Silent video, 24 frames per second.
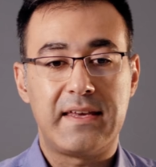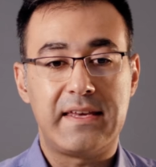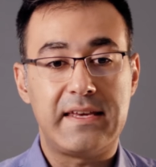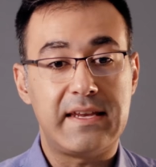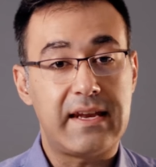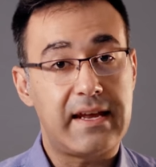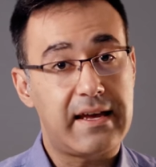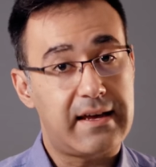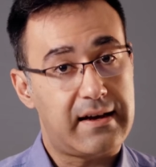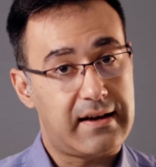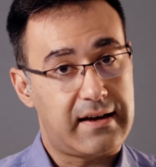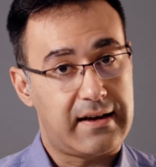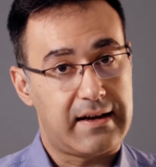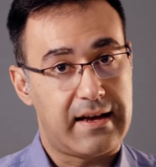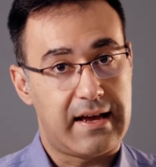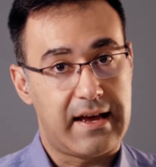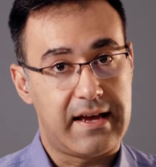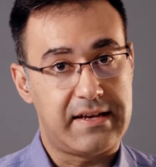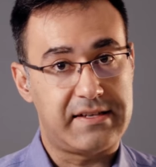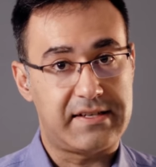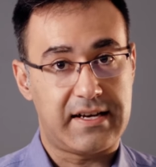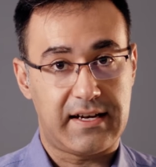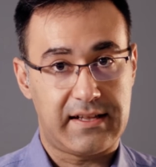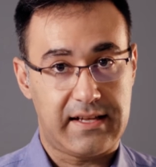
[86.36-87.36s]
Yine
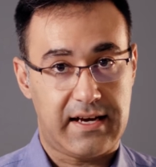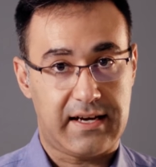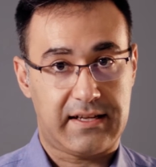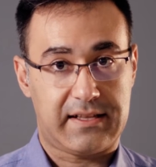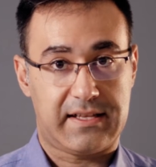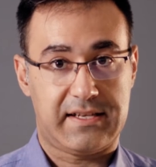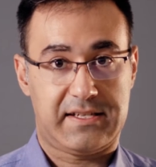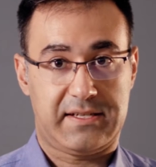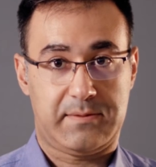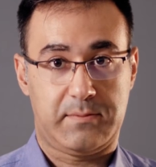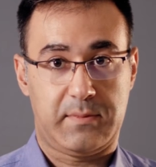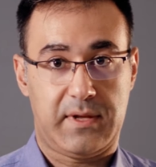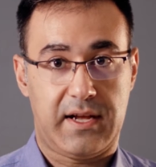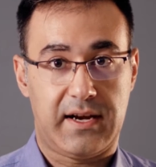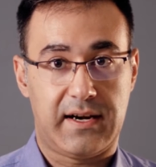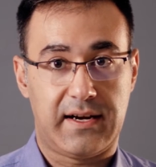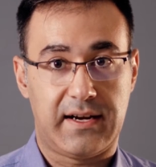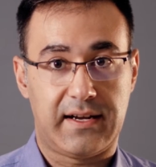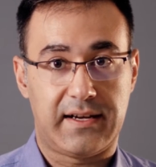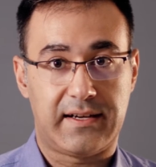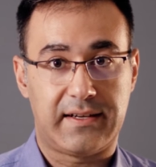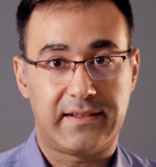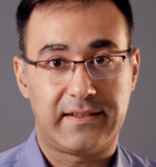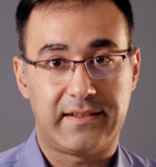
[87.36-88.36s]
ecel
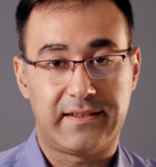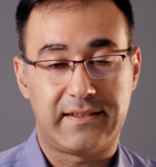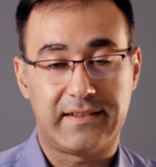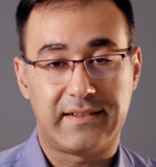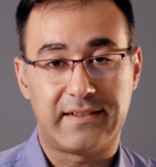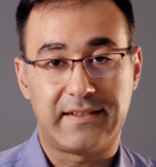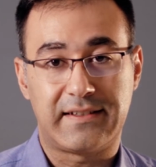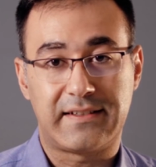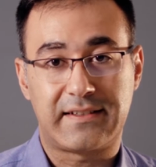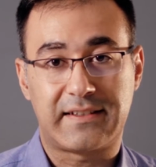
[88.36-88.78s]
yaklaşımlarla e,